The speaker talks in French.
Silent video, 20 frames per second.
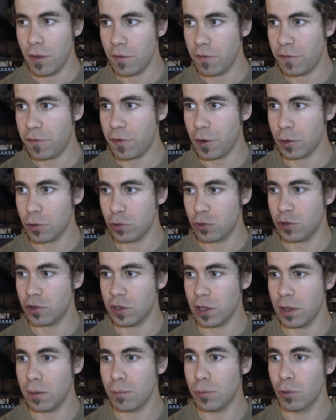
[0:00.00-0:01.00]

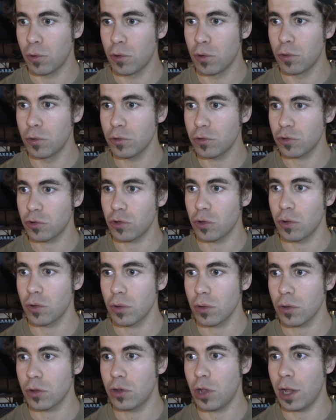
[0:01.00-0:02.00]
focuser beaucoup
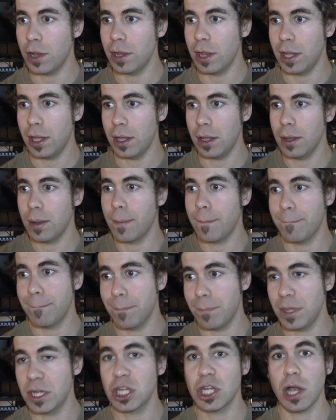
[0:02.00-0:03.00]
sur donner
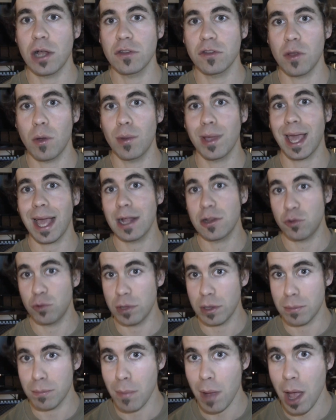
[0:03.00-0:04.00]
mes chansons
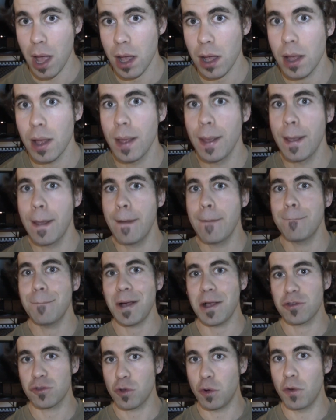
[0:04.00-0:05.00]
gratuitement
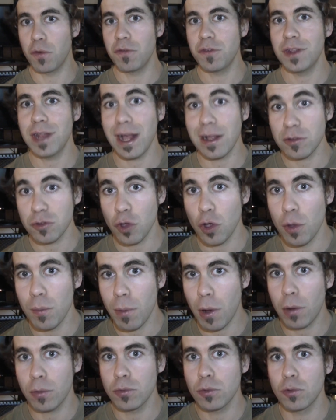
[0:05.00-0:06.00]
parce qu'on vit dans un
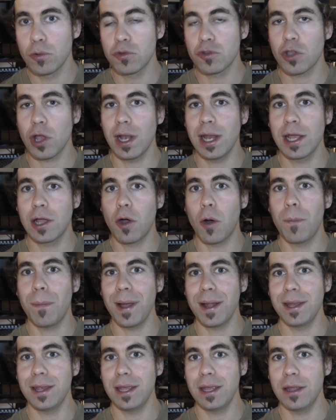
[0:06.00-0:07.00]
monde où ce que les
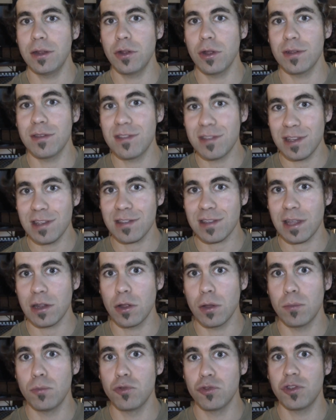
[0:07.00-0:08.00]
compagnies de disques et
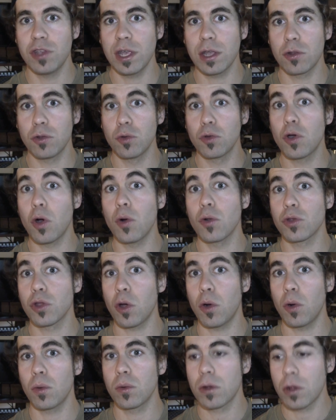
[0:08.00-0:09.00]
de musique nous
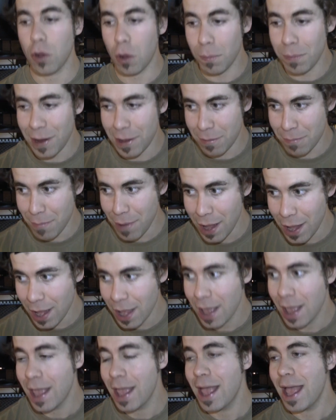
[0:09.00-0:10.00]
contrôlent complètement
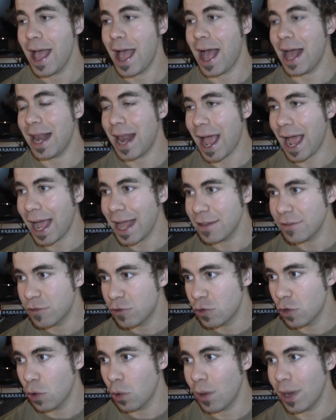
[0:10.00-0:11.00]
à la
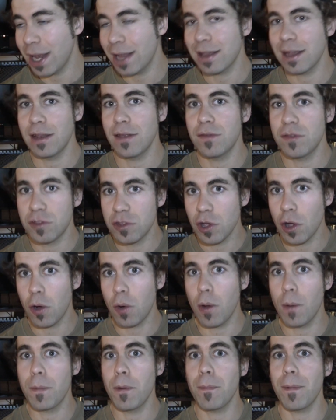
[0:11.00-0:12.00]
radio, à la
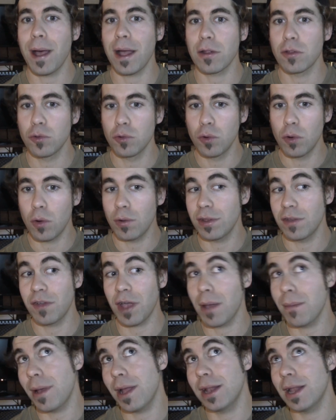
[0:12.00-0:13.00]
télévision, un peu partout. On est
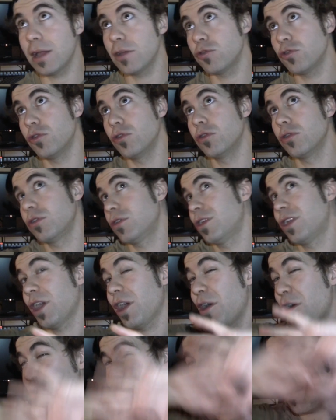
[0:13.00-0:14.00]
vraiment dans une
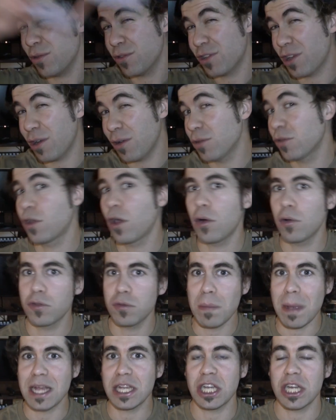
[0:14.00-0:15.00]
grosse, grosse,
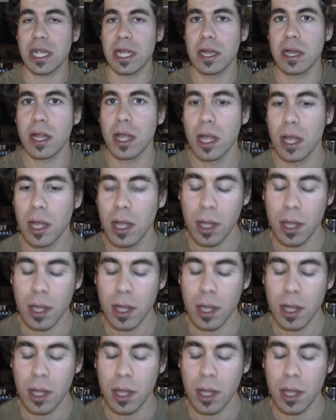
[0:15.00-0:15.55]
grosse machine.